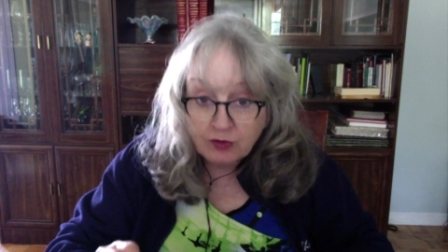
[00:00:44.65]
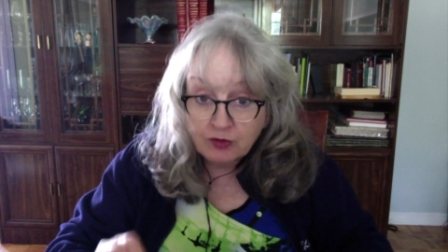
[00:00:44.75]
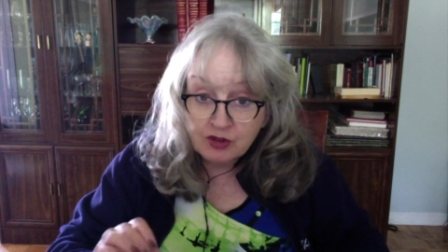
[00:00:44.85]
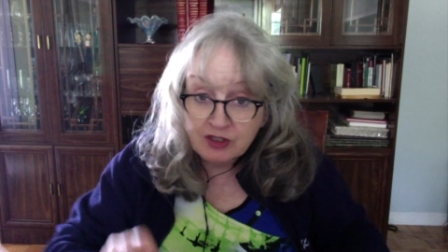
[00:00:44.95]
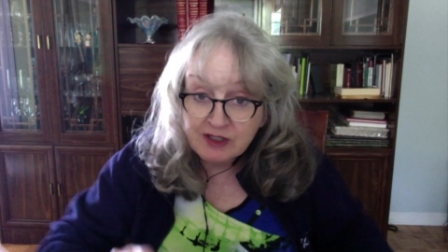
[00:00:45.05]

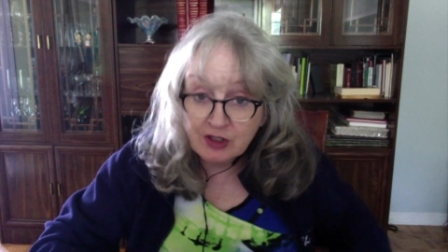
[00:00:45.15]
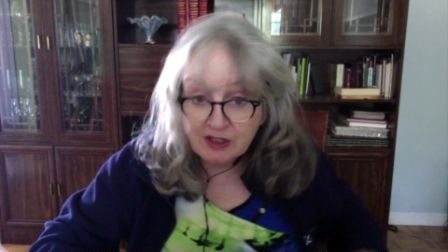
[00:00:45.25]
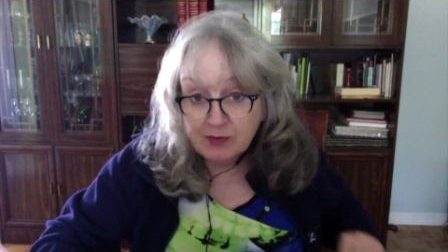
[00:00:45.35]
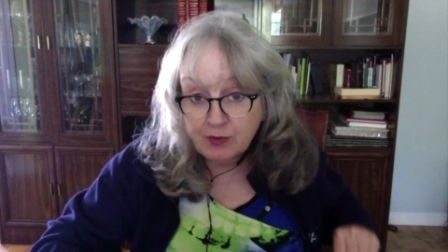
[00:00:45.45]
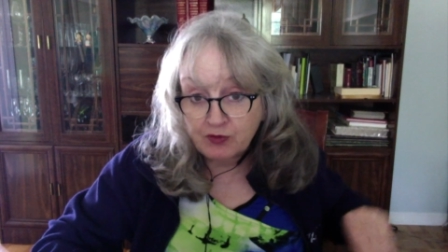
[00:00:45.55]
j'ai sorti
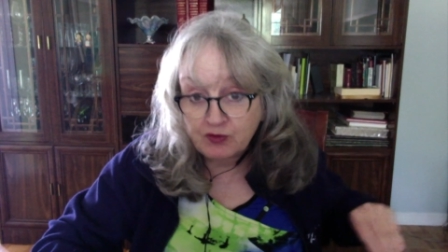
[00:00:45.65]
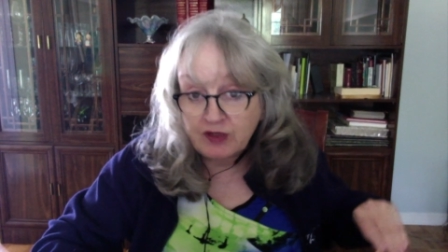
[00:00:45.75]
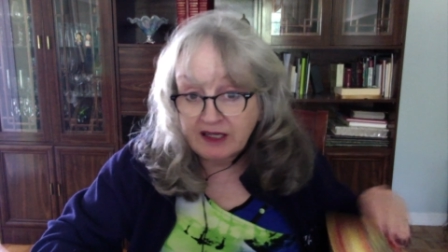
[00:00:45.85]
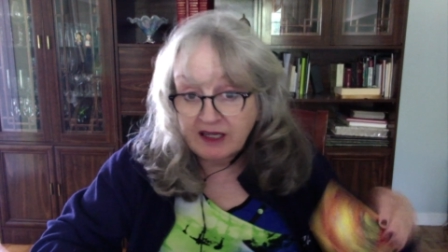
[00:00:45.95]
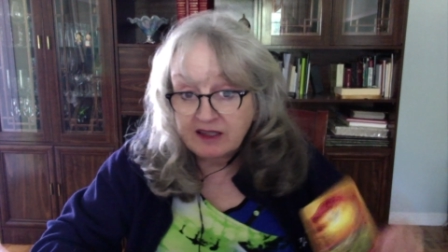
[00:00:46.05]
pour vous la
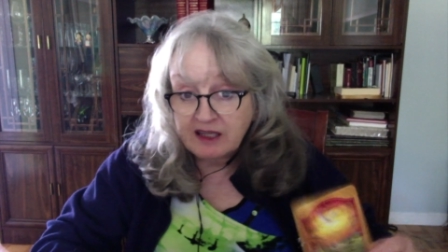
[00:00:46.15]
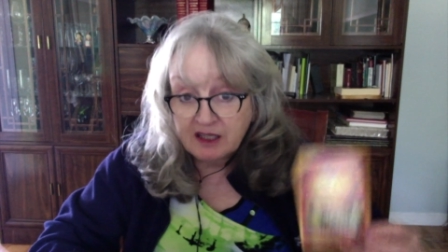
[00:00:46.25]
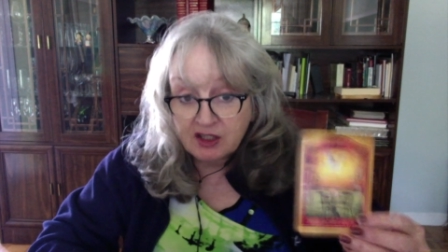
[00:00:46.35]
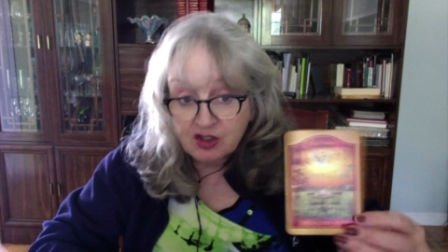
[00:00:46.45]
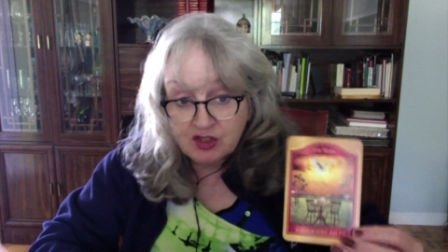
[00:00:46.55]
carte
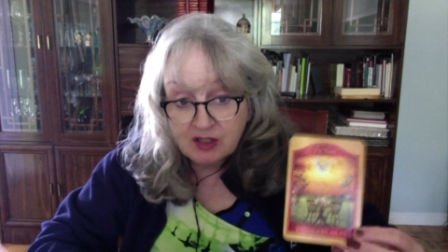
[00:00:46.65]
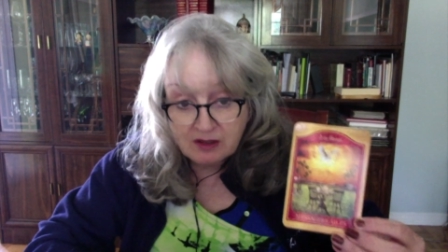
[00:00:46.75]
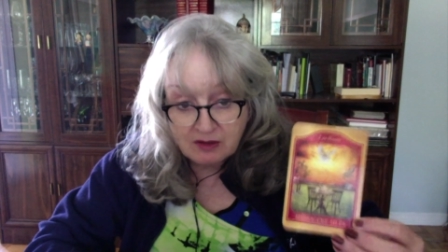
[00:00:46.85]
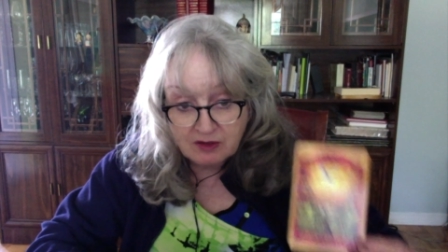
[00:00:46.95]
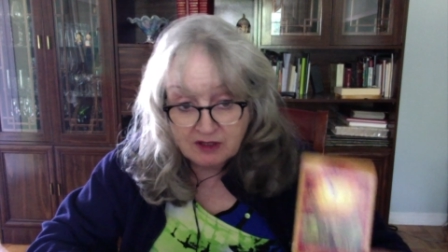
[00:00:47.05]
akashique
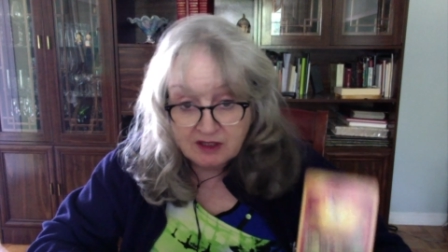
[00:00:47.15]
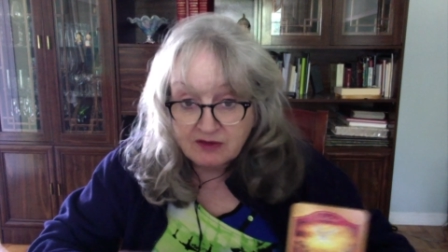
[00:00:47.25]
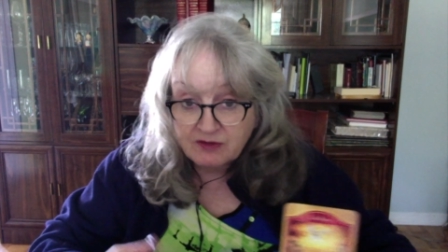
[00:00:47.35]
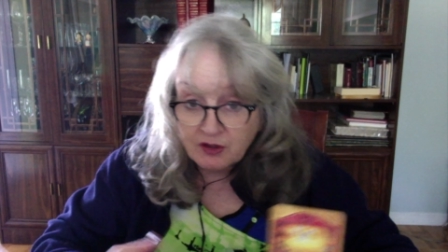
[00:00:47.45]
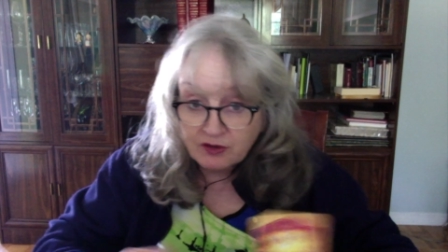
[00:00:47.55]
qui
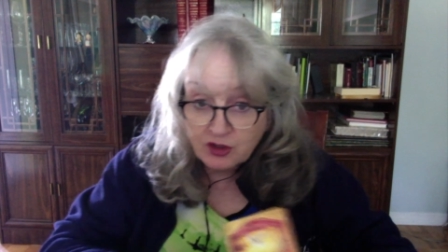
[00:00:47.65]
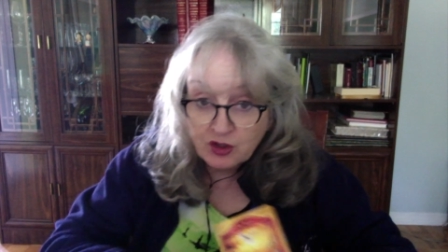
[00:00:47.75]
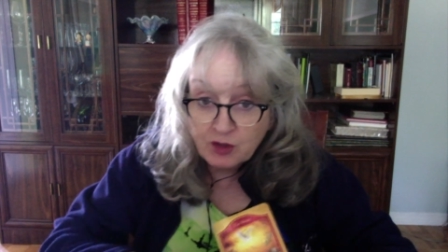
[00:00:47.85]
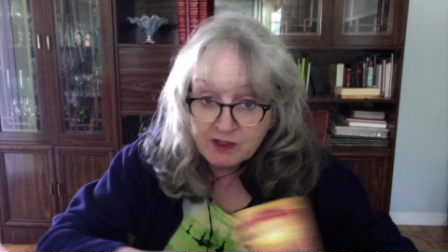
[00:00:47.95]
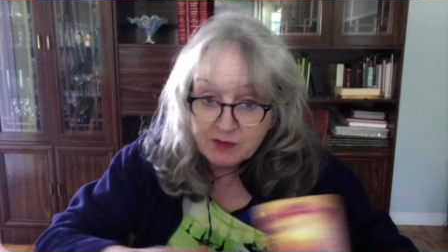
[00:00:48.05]
va donner un
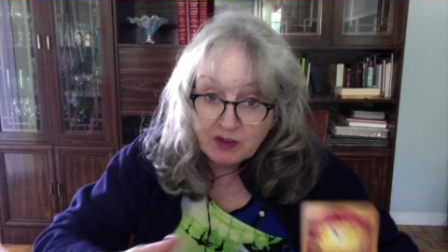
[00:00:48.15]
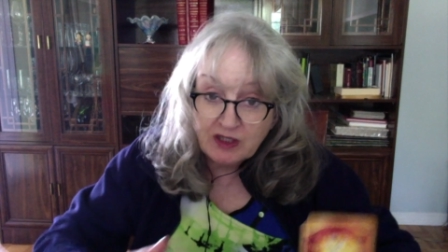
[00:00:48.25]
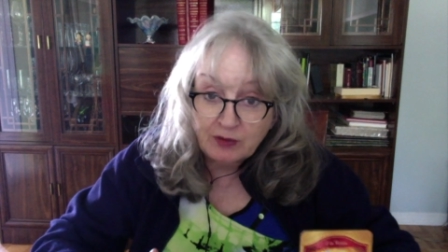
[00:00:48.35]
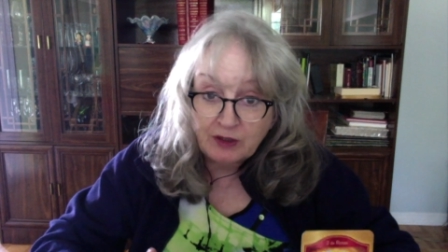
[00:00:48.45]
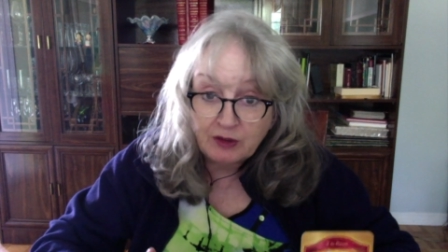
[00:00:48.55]
petit peu la
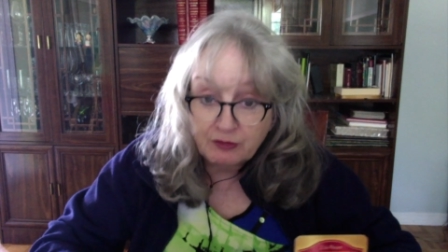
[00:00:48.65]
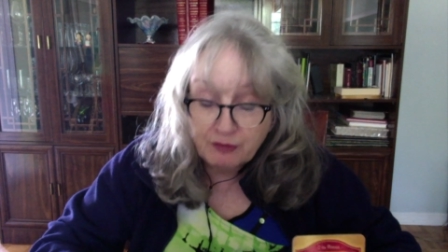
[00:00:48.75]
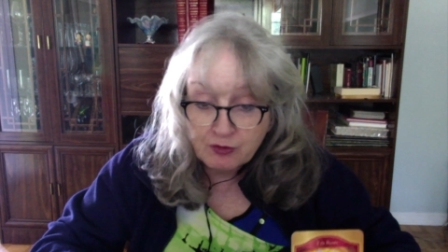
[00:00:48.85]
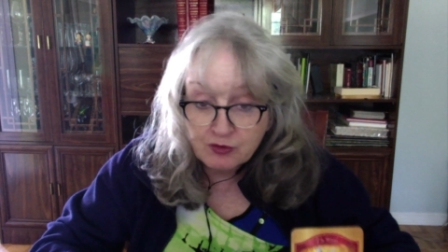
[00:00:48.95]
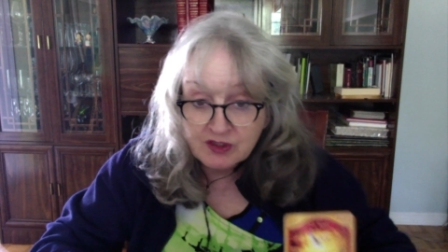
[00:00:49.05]
toile de fond
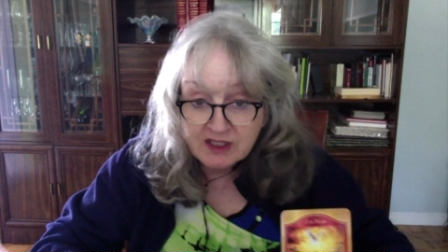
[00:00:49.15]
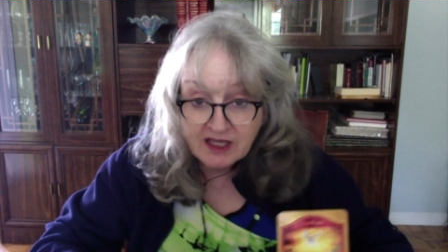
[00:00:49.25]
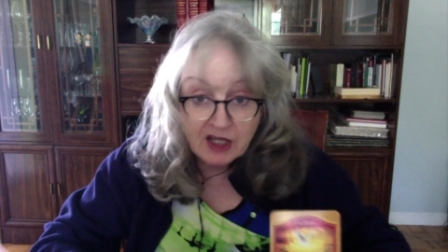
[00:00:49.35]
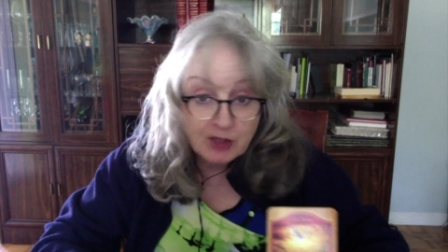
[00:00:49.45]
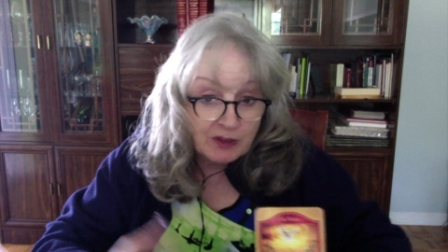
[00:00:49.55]
du tirage,
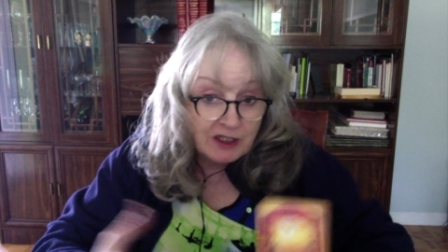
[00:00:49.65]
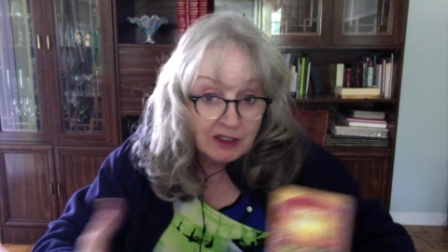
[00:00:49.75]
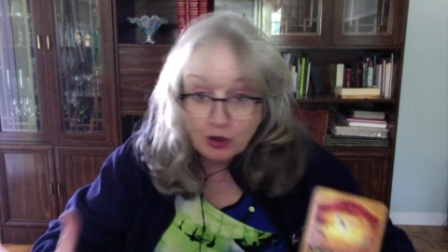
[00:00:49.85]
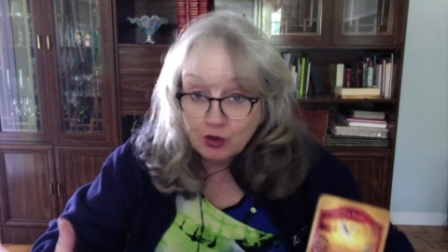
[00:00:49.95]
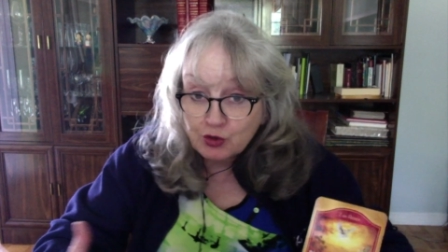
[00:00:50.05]
peut-être
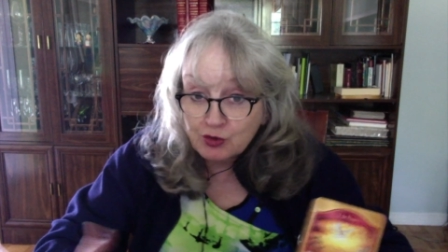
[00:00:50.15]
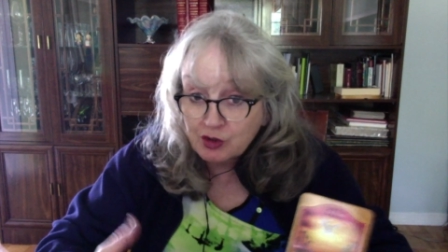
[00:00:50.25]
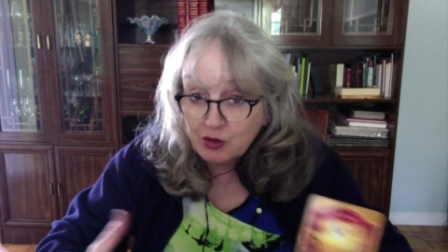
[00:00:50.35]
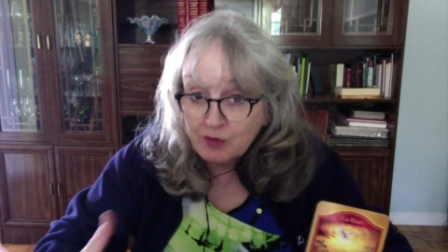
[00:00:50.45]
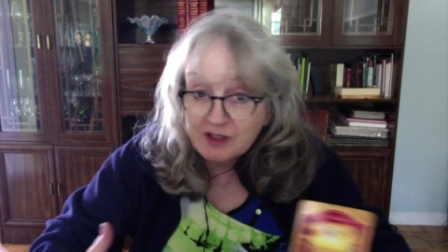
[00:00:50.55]
quelque chose qui est un
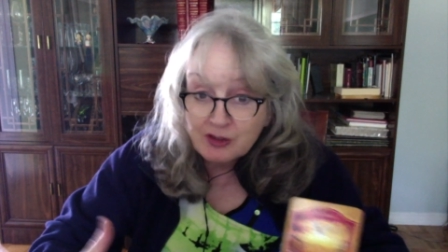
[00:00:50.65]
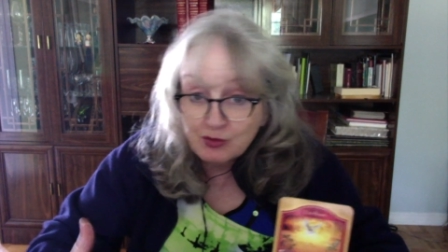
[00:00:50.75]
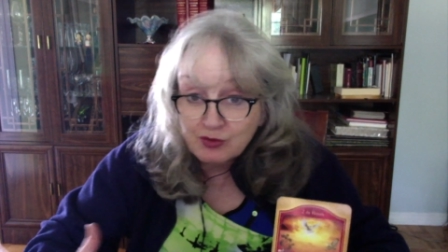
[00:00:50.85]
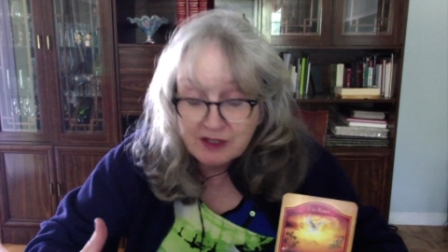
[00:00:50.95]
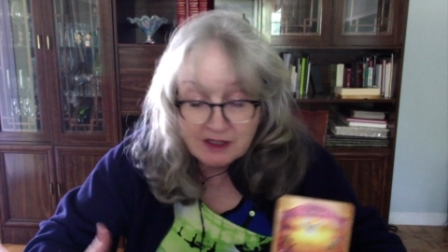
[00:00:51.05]
petit
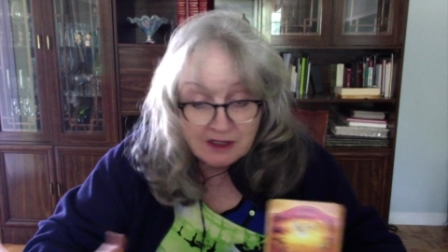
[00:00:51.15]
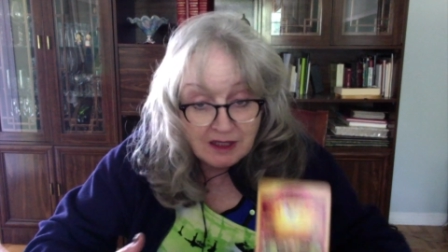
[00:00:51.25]
souci.